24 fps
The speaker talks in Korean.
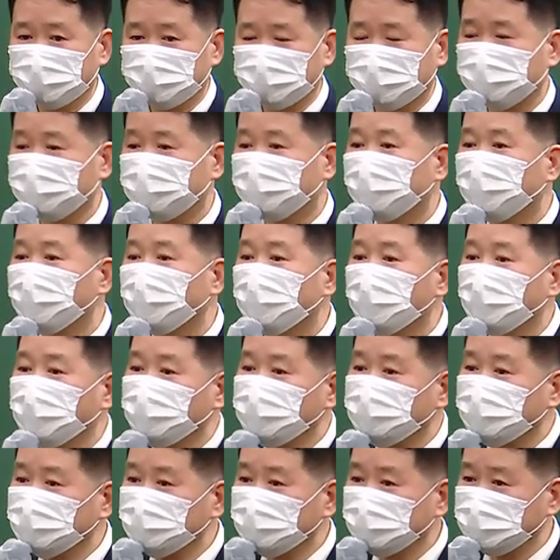
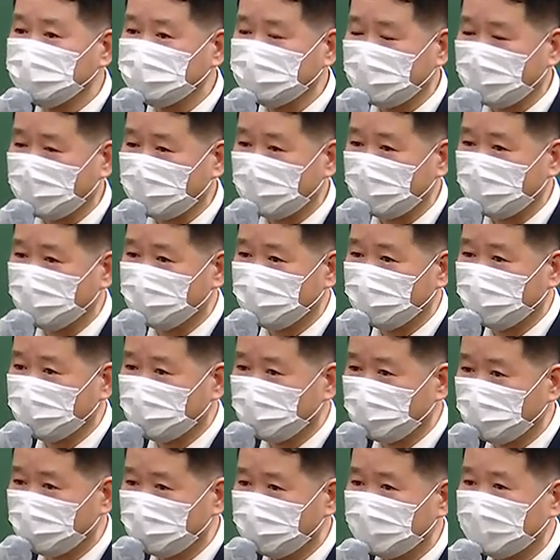모든
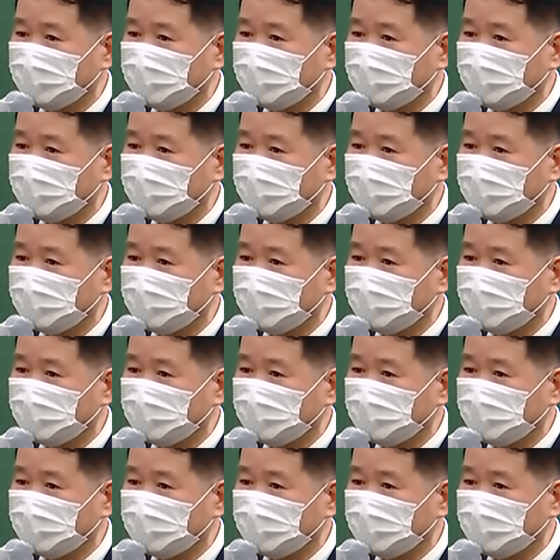사람에게